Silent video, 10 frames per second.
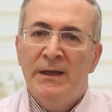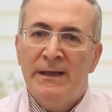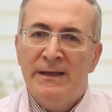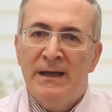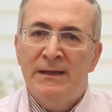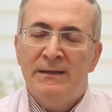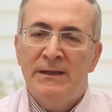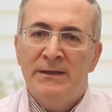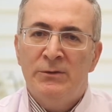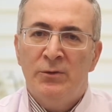
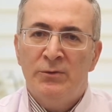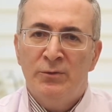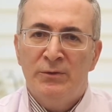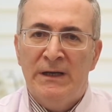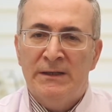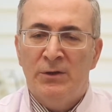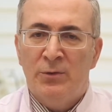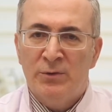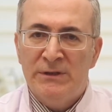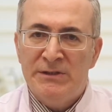Genellikle 2-4 günlerde
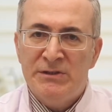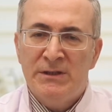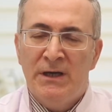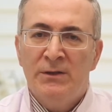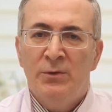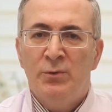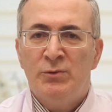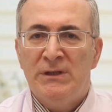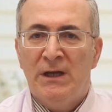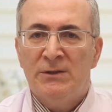ortaya çıkar,
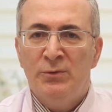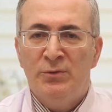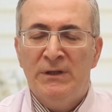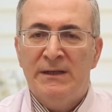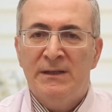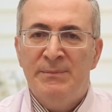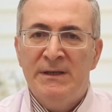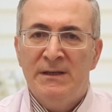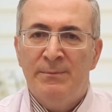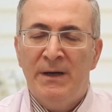3 ile 6 günlerde
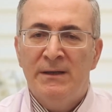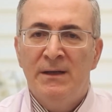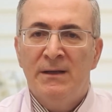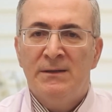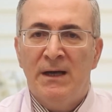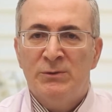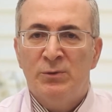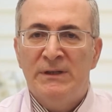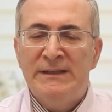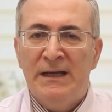pik yapar, daha
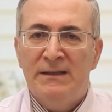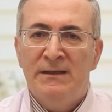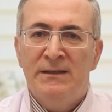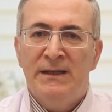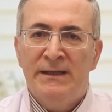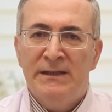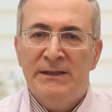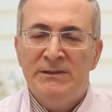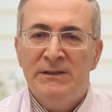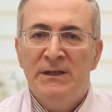sonra kendiliğinden
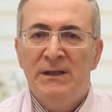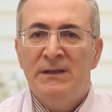iyileşir.